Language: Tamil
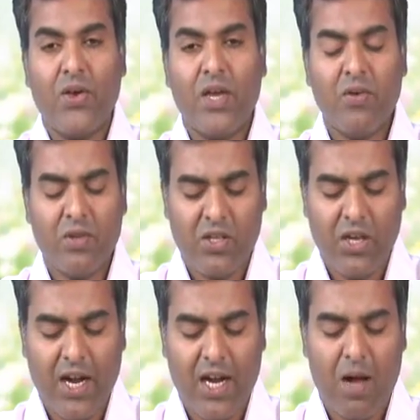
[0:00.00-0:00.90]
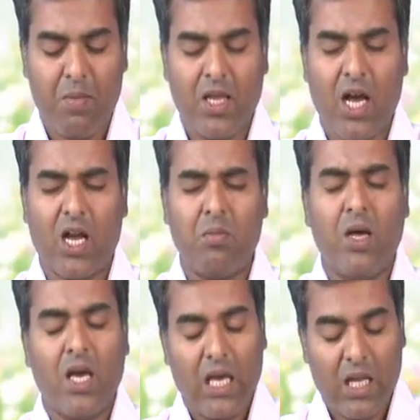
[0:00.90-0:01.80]
இருபத்தி ஏழாம் அதிகாரம்
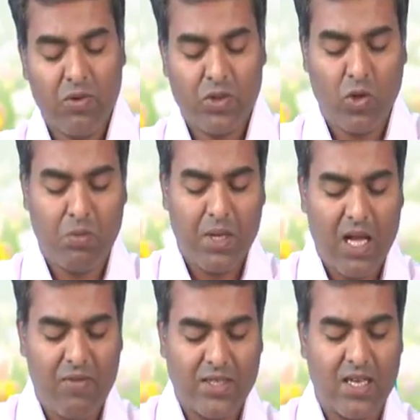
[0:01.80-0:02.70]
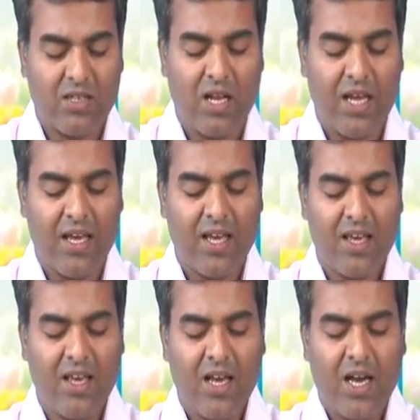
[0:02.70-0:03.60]
இருபத்தி ஒன்பதாம் வசனத்திலே
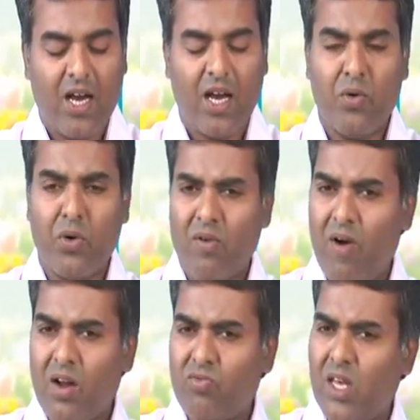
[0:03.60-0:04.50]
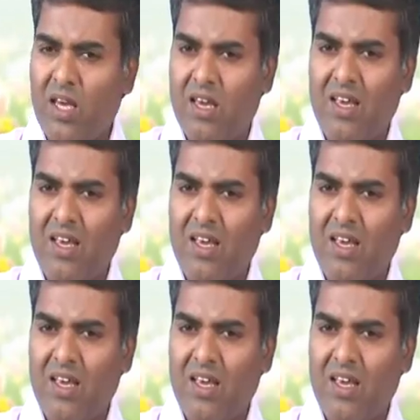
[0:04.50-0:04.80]
என்னுடைய வார்த்தை